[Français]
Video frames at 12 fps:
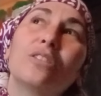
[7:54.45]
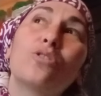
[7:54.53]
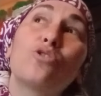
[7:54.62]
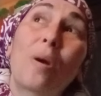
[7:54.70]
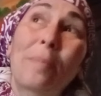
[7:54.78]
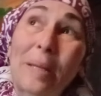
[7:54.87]
que
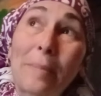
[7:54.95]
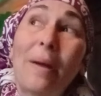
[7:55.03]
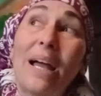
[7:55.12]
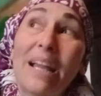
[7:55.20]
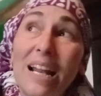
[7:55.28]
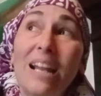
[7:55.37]
tu as
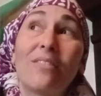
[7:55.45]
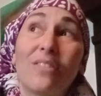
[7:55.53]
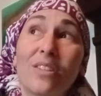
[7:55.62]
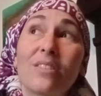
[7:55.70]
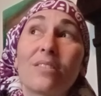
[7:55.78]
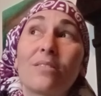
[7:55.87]
préparées à
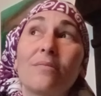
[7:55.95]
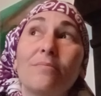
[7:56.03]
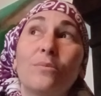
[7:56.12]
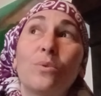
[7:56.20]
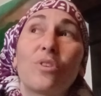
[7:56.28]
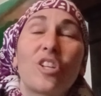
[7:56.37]
l'avance
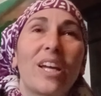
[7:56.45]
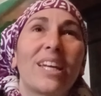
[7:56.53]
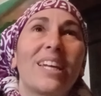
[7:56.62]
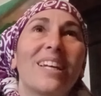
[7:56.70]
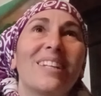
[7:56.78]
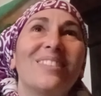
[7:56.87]
pour
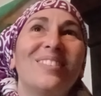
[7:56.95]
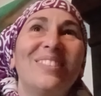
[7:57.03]
chacun.